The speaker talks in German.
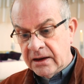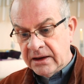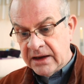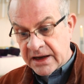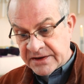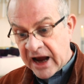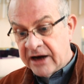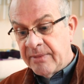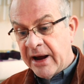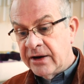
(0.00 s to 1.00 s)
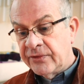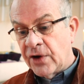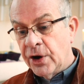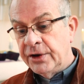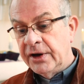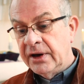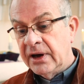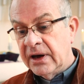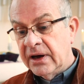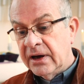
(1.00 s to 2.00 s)
Ihr seid meine Freunde,
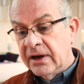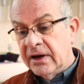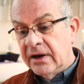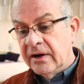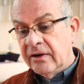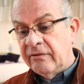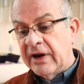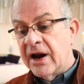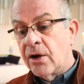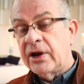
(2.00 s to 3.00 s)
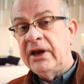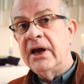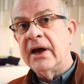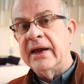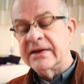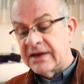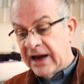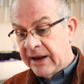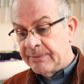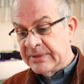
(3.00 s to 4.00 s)
wenn auch ihr ins
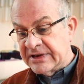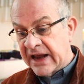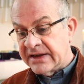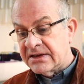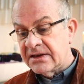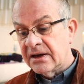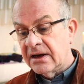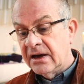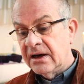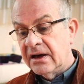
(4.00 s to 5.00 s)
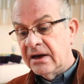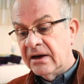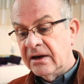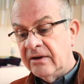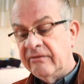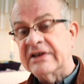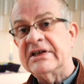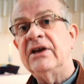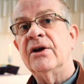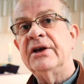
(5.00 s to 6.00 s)
Leben setzt,
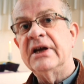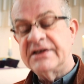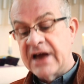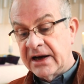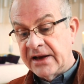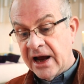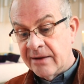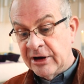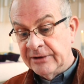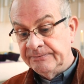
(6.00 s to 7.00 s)
was ich euch gesagt habe.